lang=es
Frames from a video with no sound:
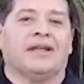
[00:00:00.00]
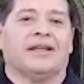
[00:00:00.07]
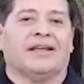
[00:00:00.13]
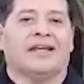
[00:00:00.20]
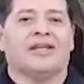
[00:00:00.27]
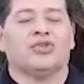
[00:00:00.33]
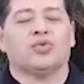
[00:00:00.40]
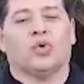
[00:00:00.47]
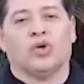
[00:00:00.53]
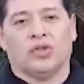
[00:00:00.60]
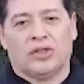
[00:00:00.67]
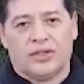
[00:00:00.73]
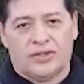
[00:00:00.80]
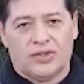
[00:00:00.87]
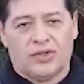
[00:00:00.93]
que en su
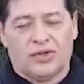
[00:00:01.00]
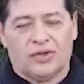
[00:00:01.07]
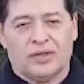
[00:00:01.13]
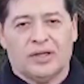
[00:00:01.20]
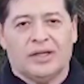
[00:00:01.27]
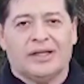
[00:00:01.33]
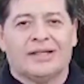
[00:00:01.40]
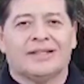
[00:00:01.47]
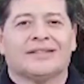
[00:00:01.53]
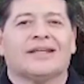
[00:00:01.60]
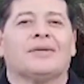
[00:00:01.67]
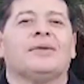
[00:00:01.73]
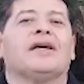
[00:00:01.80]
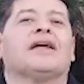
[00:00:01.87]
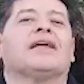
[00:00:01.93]
condición,
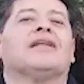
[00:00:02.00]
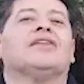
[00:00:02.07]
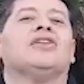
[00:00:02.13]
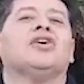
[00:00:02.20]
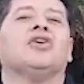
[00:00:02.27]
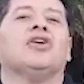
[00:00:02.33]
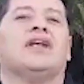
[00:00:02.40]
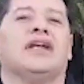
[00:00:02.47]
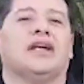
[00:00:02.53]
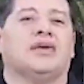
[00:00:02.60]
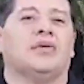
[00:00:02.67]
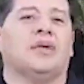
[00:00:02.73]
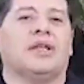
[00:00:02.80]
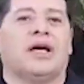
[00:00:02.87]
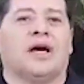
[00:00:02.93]
sabía que Dios le
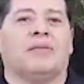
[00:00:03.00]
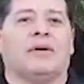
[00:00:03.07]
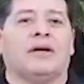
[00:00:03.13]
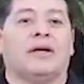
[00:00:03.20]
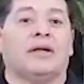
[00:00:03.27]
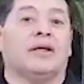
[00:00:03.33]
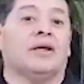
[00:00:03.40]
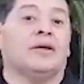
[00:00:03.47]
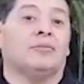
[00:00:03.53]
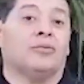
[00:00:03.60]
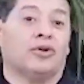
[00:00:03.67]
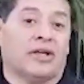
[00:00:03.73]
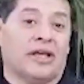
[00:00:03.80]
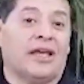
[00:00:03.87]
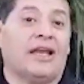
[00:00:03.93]
cuidaba,
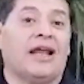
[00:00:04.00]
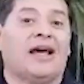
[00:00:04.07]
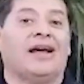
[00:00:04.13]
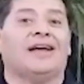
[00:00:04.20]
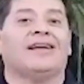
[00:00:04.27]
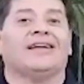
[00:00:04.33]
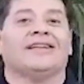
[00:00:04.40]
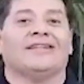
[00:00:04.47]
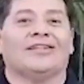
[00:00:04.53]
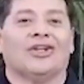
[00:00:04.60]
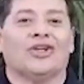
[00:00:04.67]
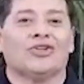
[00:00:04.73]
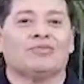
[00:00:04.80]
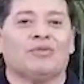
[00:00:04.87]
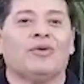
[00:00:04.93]
porque era de
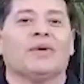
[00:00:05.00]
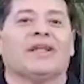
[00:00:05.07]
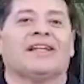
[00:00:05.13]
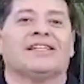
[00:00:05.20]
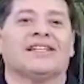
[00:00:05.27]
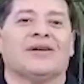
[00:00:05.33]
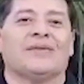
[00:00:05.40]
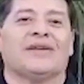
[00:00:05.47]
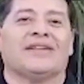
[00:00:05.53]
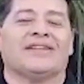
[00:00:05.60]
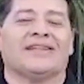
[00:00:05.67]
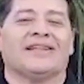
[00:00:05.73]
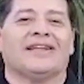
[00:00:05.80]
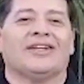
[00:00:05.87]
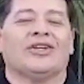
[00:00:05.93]
los pobres de Yavet,
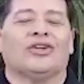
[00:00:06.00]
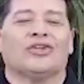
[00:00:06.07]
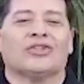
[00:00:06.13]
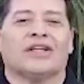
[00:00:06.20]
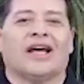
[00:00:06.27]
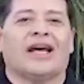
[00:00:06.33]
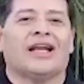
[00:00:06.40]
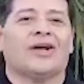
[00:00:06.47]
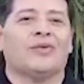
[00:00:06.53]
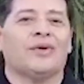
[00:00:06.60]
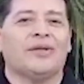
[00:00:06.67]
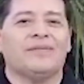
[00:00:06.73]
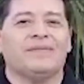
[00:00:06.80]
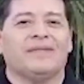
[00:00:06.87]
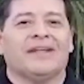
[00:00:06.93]
los
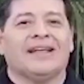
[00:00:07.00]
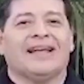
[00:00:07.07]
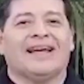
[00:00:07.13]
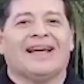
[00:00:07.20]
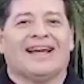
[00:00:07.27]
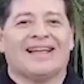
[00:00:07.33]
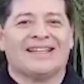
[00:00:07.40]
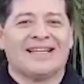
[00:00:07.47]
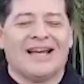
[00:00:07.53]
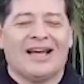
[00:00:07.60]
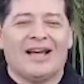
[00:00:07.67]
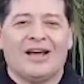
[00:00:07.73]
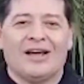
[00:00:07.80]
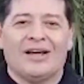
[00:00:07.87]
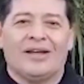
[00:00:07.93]
Anahuim,
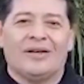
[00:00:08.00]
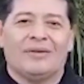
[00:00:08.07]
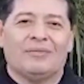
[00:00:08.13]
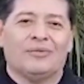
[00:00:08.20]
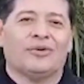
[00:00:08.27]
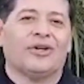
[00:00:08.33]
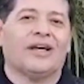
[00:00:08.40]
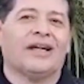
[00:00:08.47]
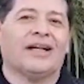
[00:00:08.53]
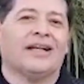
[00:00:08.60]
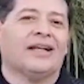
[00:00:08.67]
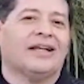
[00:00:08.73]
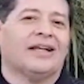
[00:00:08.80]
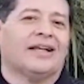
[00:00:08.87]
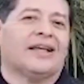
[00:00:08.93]
aquella mujer
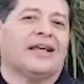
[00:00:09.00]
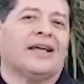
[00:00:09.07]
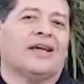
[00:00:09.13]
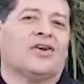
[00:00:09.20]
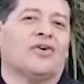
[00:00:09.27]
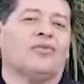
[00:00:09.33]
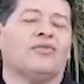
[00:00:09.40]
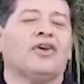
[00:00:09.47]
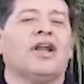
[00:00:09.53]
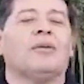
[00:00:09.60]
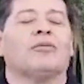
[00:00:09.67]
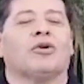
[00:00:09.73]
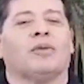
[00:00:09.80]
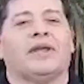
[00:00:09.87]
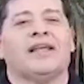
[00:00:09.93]
que confió en la
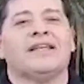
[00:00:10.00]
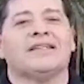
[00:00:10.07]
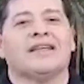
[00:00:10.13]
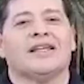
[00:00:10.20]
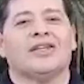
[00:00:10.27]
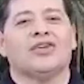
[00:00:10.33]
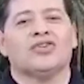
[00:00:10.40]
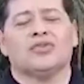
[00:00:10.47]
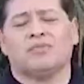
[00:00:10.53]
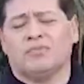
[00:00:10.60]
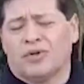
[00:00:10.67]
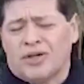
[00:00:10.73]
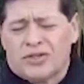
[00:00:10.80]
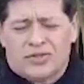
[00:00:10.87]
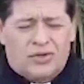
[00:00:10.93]
providencia de Dios,
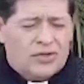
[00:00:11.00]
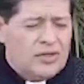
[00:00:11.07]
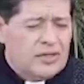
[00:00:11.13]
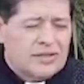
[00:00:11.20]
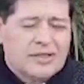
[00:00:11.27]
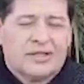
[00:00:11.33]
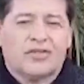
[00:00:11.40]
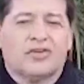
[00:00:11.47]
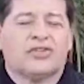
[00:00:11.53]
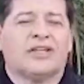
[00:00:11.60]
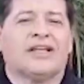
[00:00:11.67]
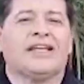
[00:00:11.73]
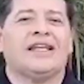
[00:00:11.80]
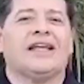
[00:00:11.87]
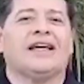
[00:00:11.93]
por eso se
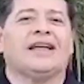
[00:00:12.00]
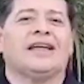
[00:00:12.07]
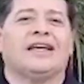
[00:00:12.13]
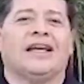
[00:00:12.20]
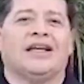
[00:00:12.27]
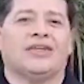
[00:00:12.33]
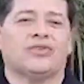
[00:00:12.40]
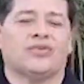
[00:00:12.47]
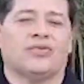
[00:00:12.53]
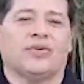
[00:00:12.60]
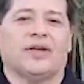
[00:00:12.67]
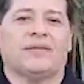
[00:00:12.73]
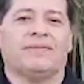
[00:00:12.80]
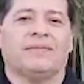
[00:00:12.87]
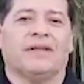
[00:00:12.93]
sostenía en su fe.